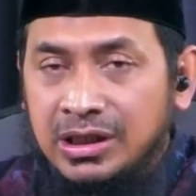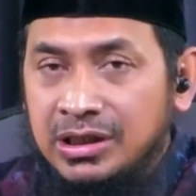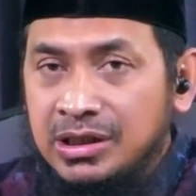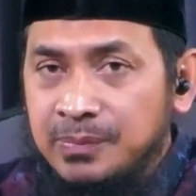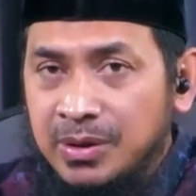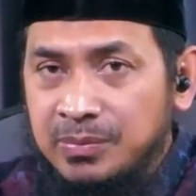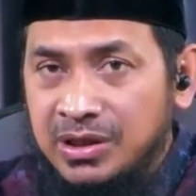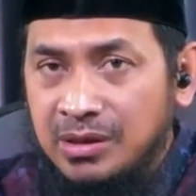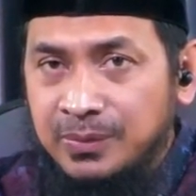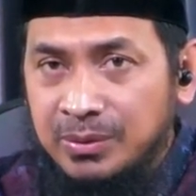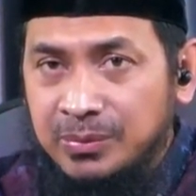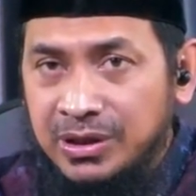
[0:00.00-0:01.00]
Ini
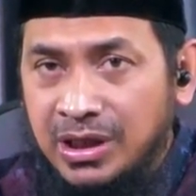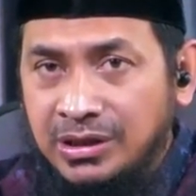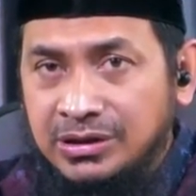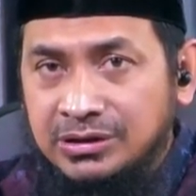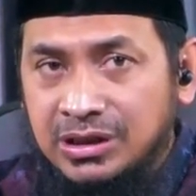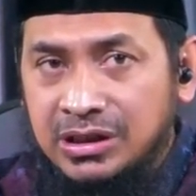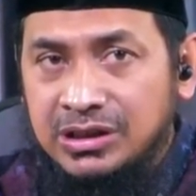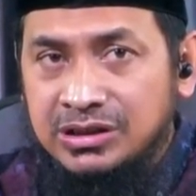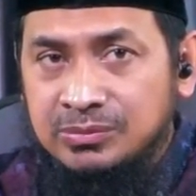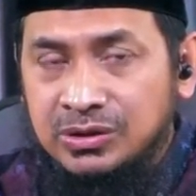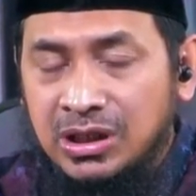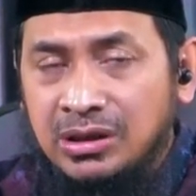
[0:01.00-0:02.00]
perbedaan-perbedaan yang tadi
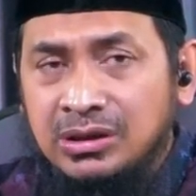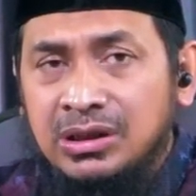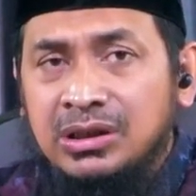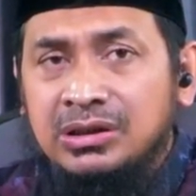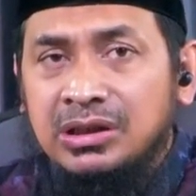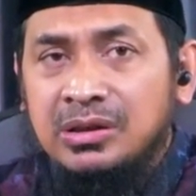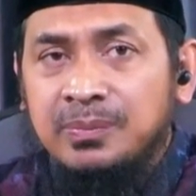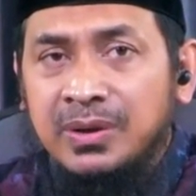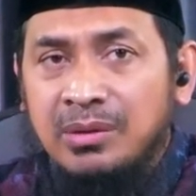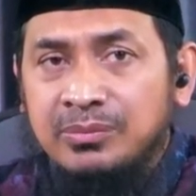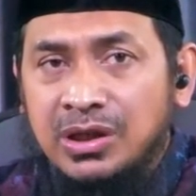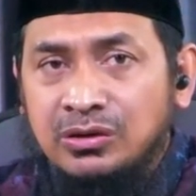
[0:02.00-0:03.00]
disebutkan. Jadi
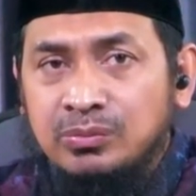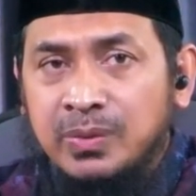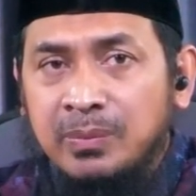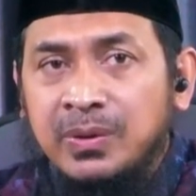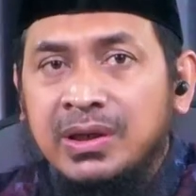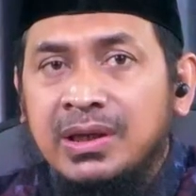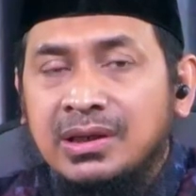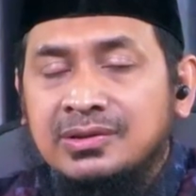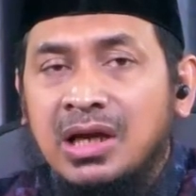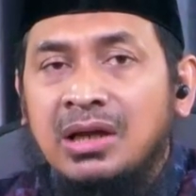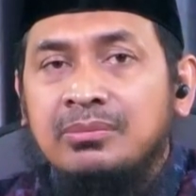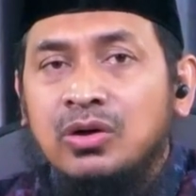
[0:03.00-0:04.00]
para anbiya itu berbeda
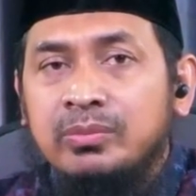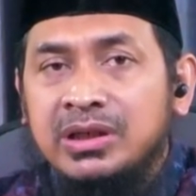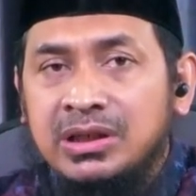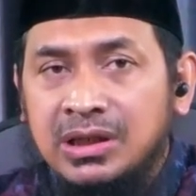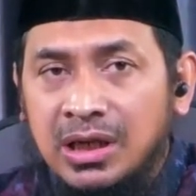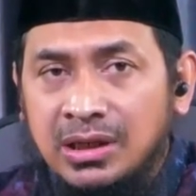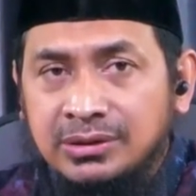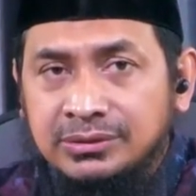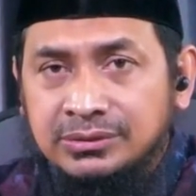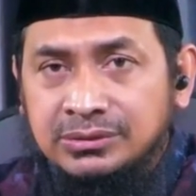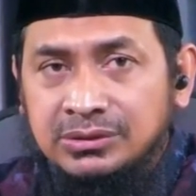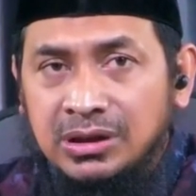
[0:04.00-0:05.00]
saat mau meninggal
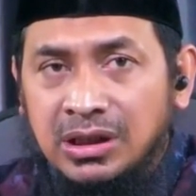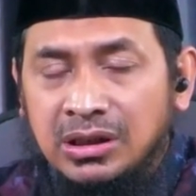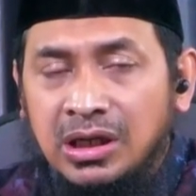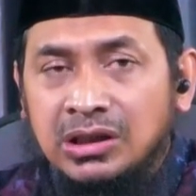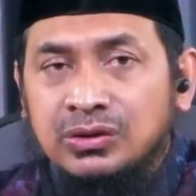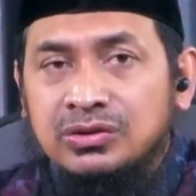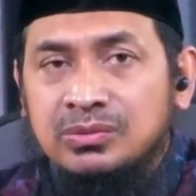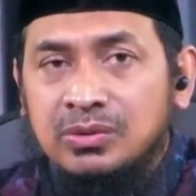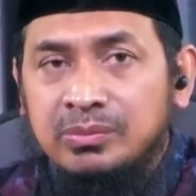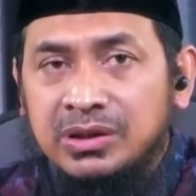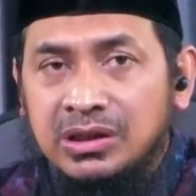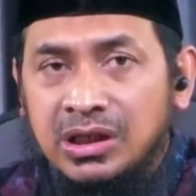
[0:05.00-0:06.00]
ya atau
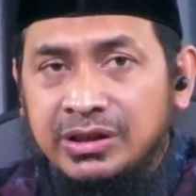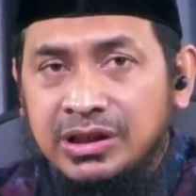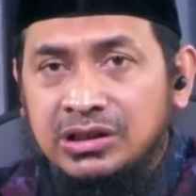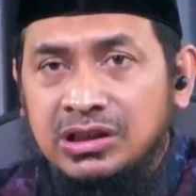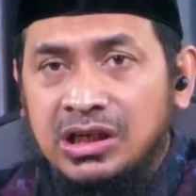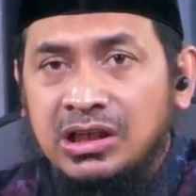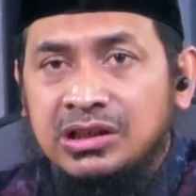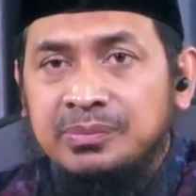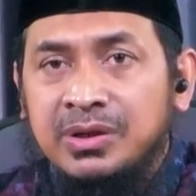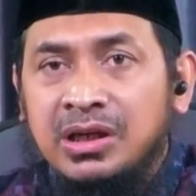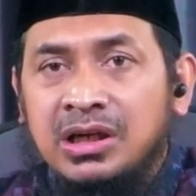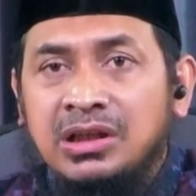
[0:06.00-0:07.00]
sebelum meninggal dia telah
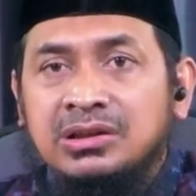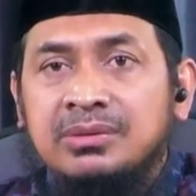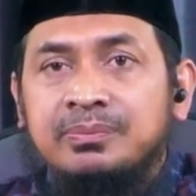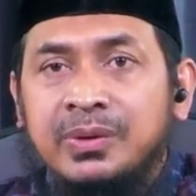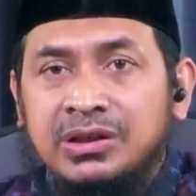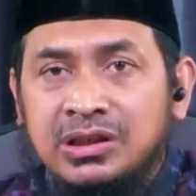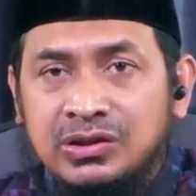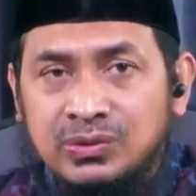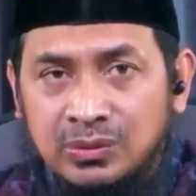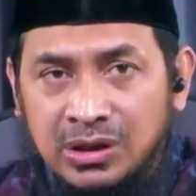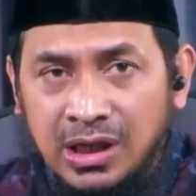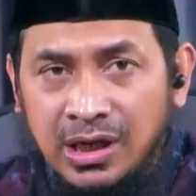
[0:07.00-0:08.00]
diperlihatkan tempatnya di
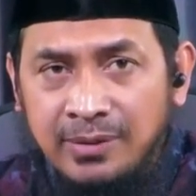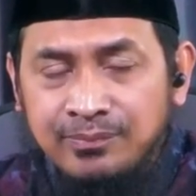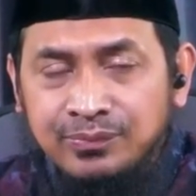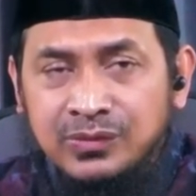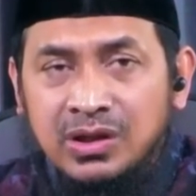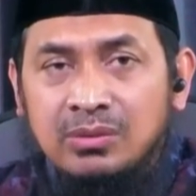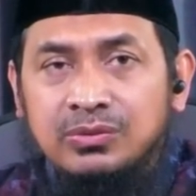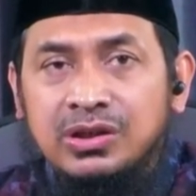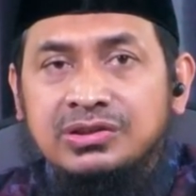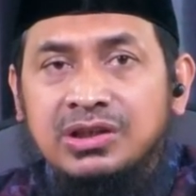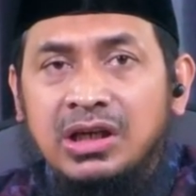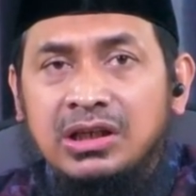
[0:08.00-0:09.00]
surga.
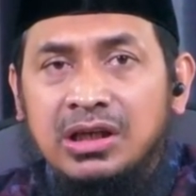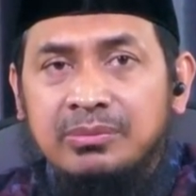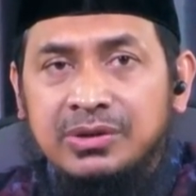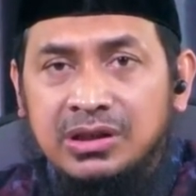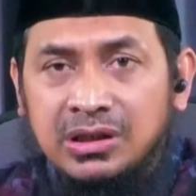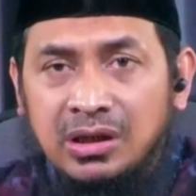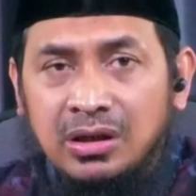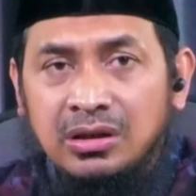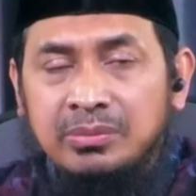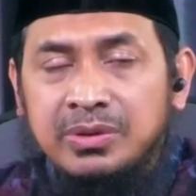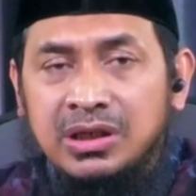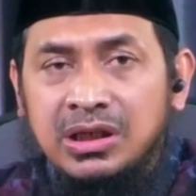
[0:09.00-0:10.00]
Kemudian saat dia meninggal
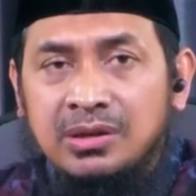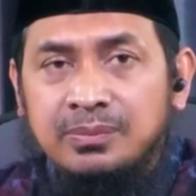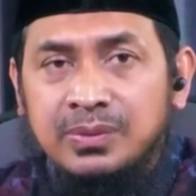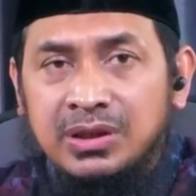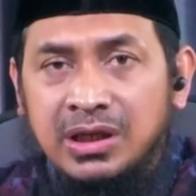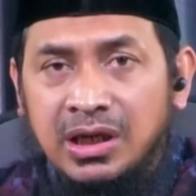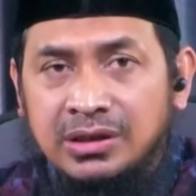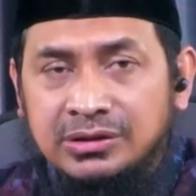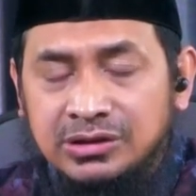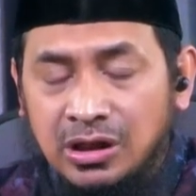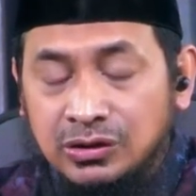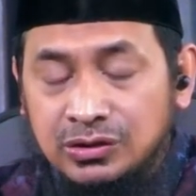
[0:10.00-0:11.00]
Allah berikan pilihan
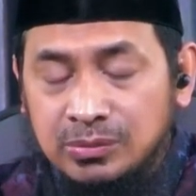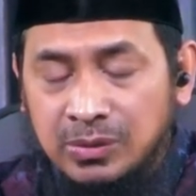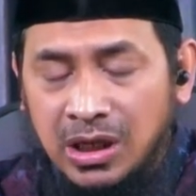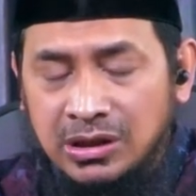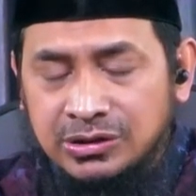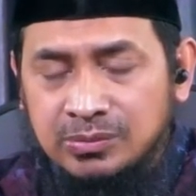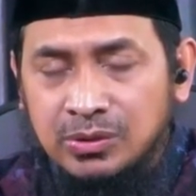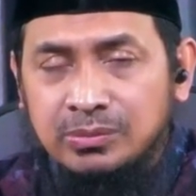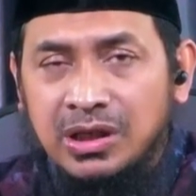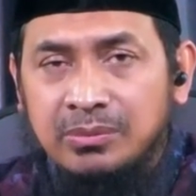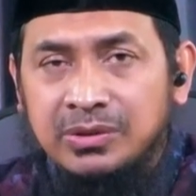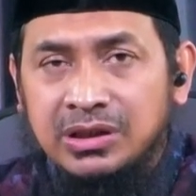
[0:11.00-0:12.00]
saat ah, sebelum
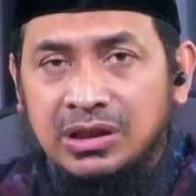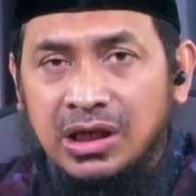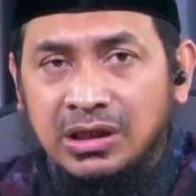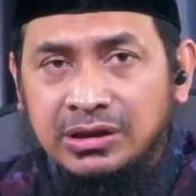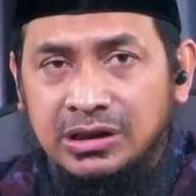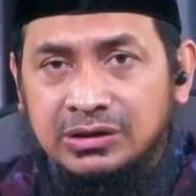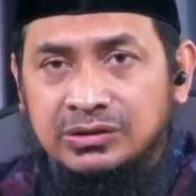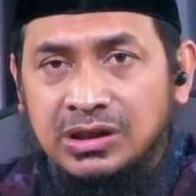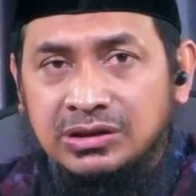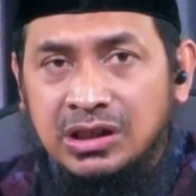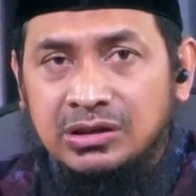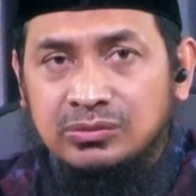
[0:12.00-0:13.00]
dia meninggal yaitu
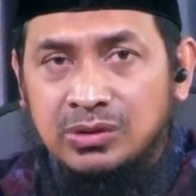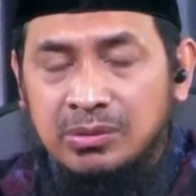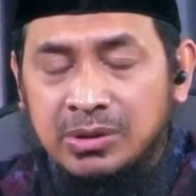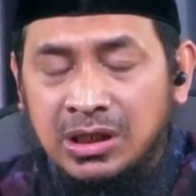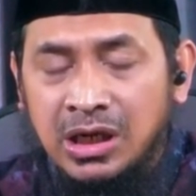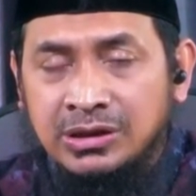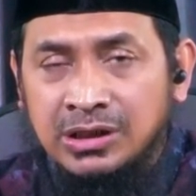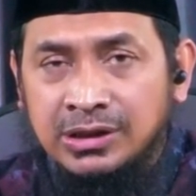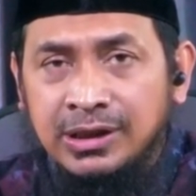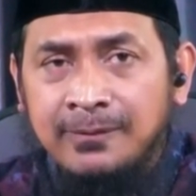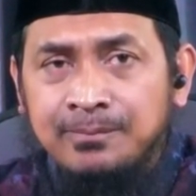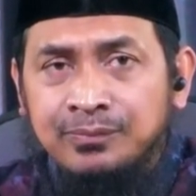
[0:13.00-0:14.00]
saat-saat sudah berdekat
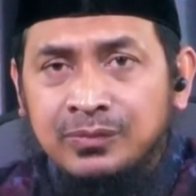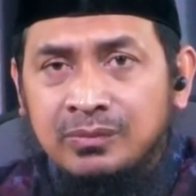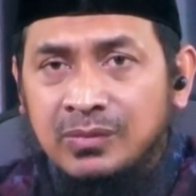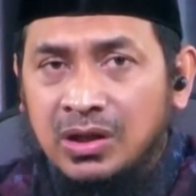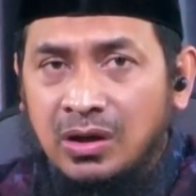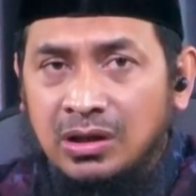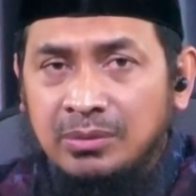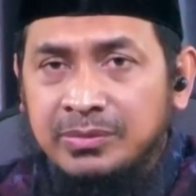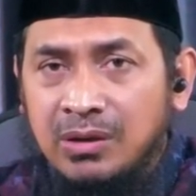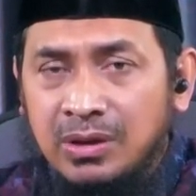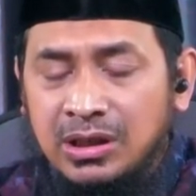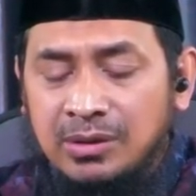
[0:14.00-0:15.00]
ajalnya maka Allah
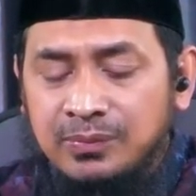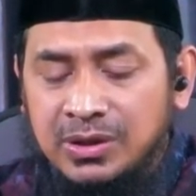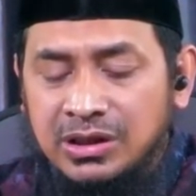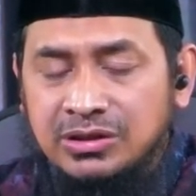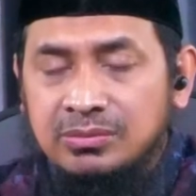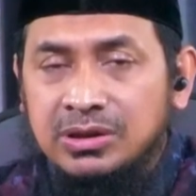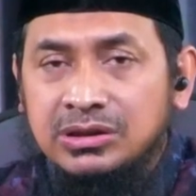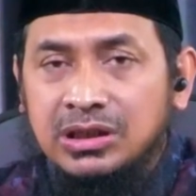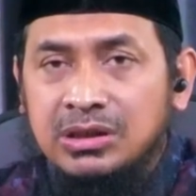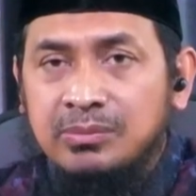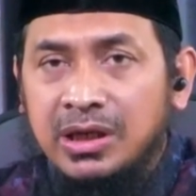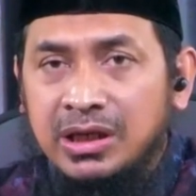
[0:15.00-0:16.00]
menawarkan pilihan sebenarnya
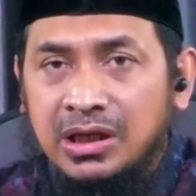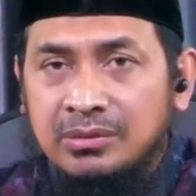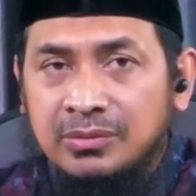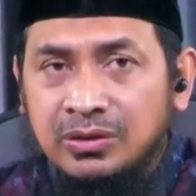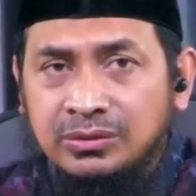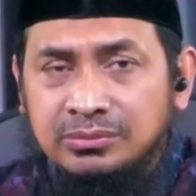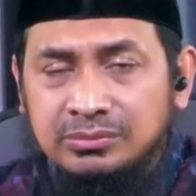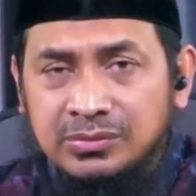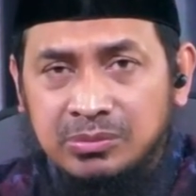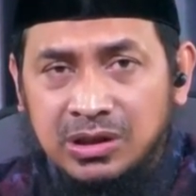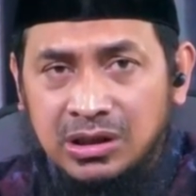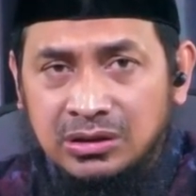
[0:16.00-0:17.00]
tadi malaikat maut
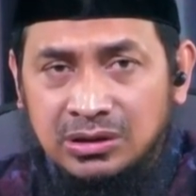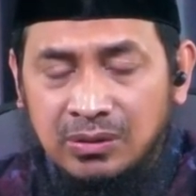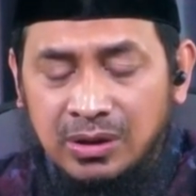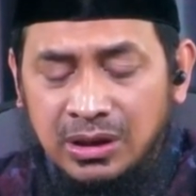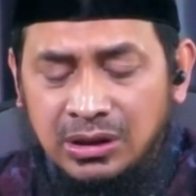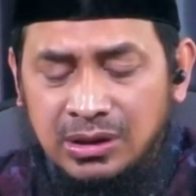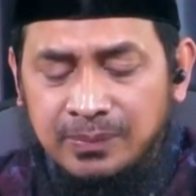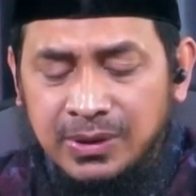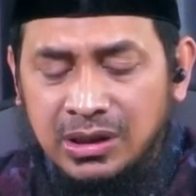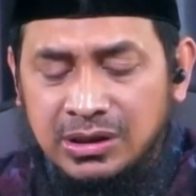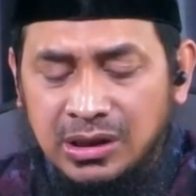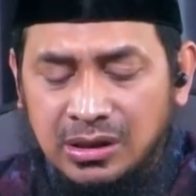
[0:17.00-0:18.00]
memberikan tawaran
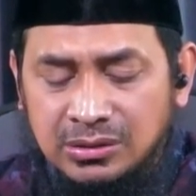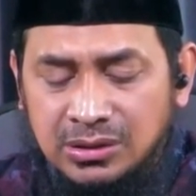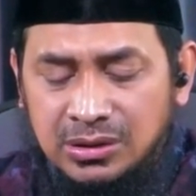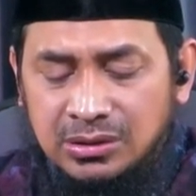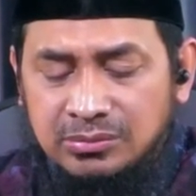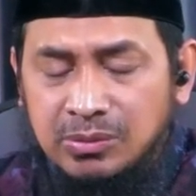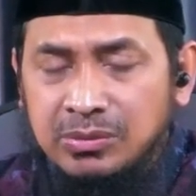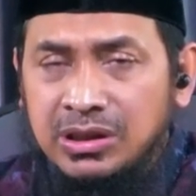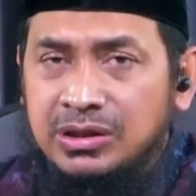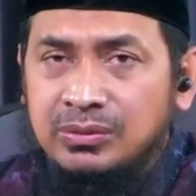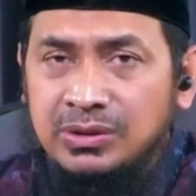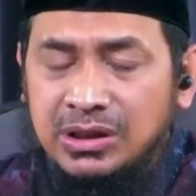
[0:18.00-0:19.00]
apakah dia
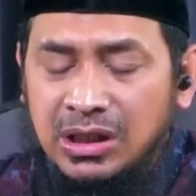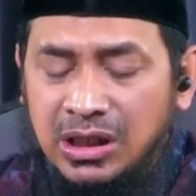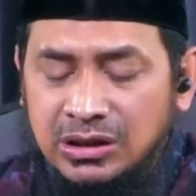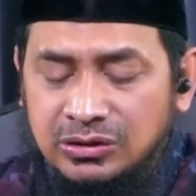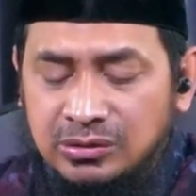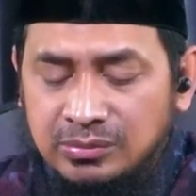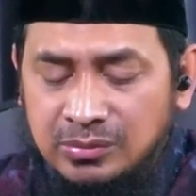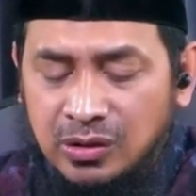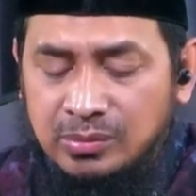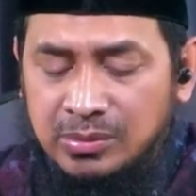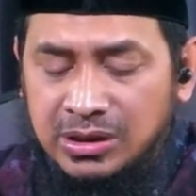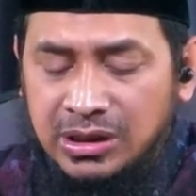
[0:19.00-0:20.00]
memilih dunia atau mau
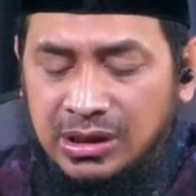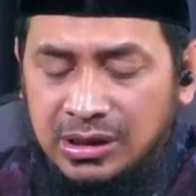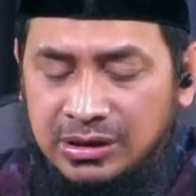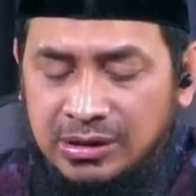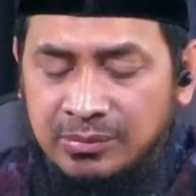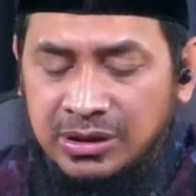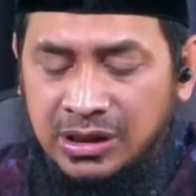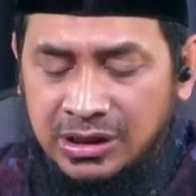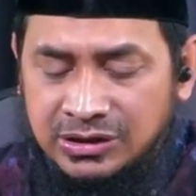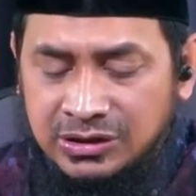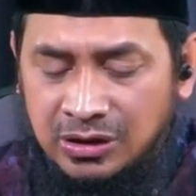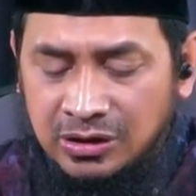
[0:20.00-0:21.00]
memilih nikmat yang
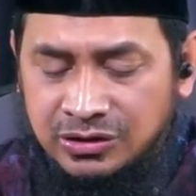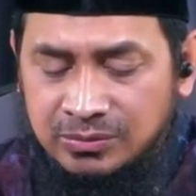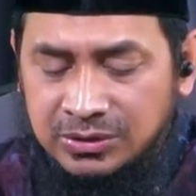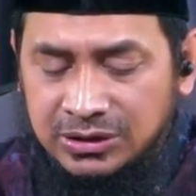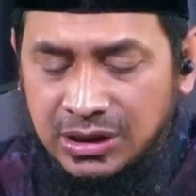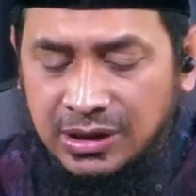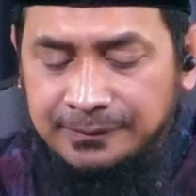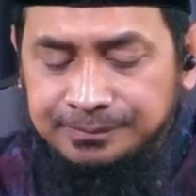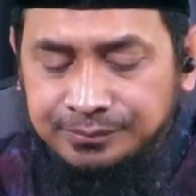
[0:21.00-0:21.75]
ada di sisi Allah Subhanahu wa taala.